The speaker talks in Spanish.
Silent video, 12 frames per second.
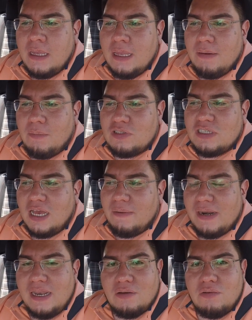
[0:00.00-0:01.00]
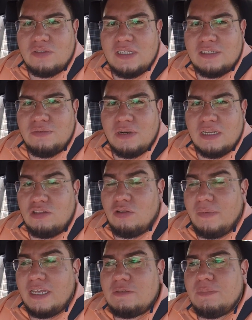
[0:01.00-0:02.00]
Vamos a abrirla con ustedes un ratito
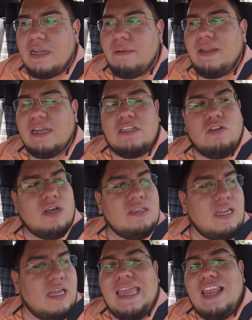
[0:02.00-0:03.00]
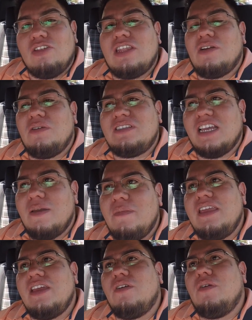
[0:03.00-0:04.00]
más para ver qué es lo que trae. Y la otra cosa que
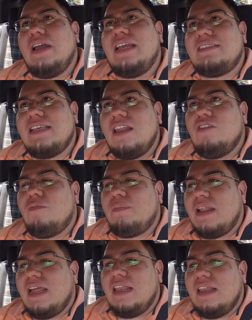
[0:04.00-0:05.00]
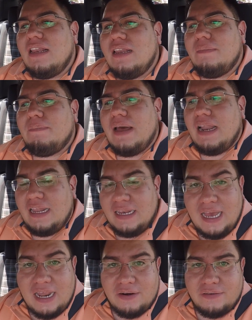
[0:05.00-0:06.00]
me llegó es algo para el, para el
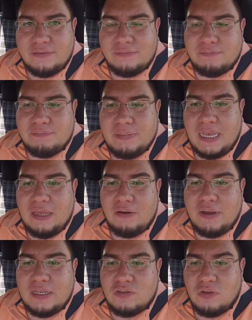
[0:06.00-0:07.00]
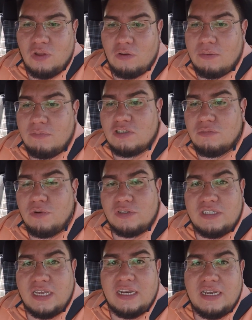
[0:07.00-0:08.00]
carro, pero eso no lo vamos a
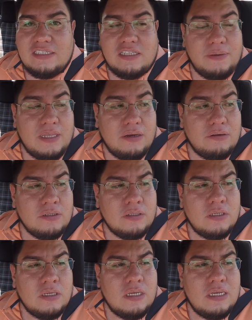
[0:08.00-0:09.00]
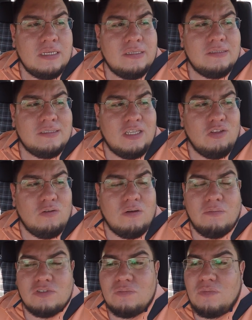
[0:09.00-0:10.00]
unboxear en este video, no lo vamos a